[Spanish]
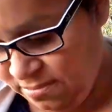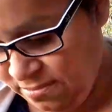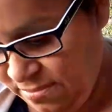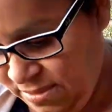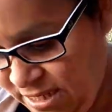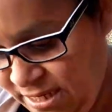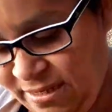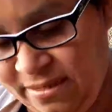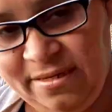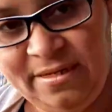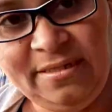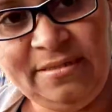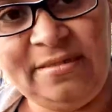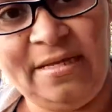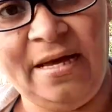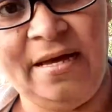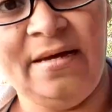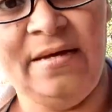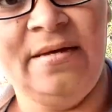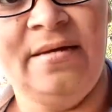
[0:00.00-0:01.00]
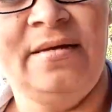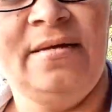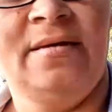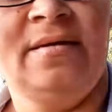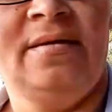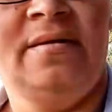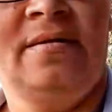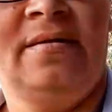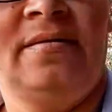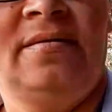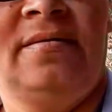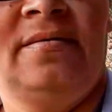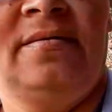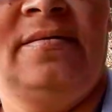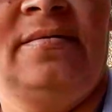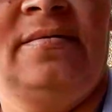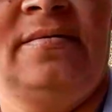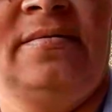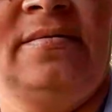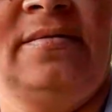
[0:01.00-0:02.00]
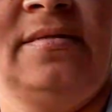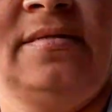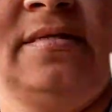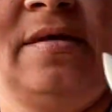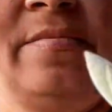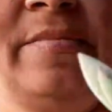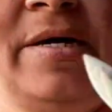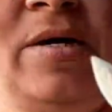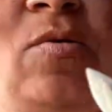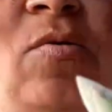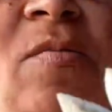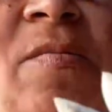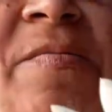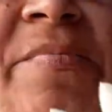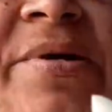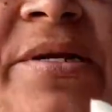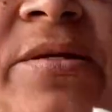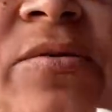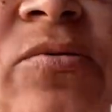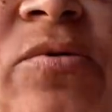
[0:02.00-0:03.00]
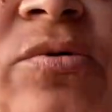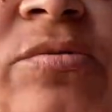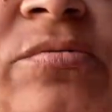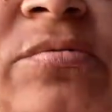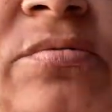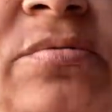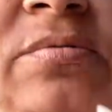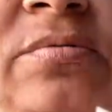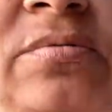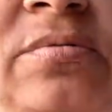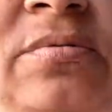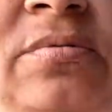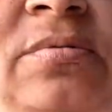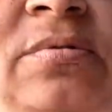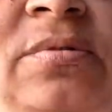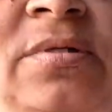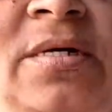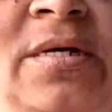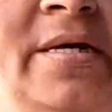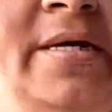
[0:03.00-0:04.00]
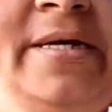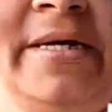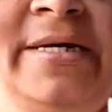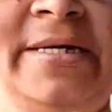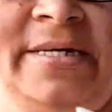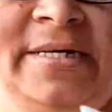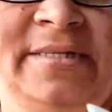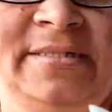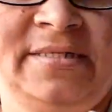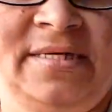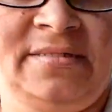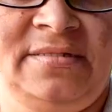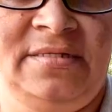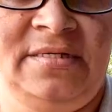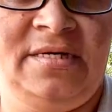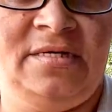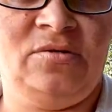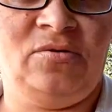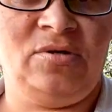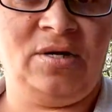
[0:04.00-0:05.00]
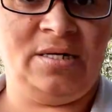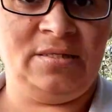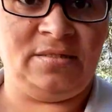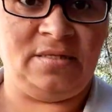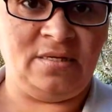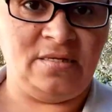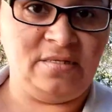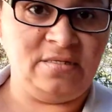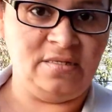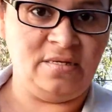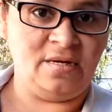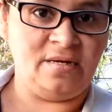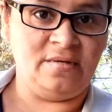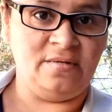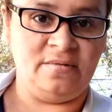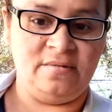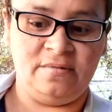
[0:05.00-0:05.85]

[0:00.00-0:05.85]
Miren de esta, de esta me compré dos. Esta sí que no las tenía.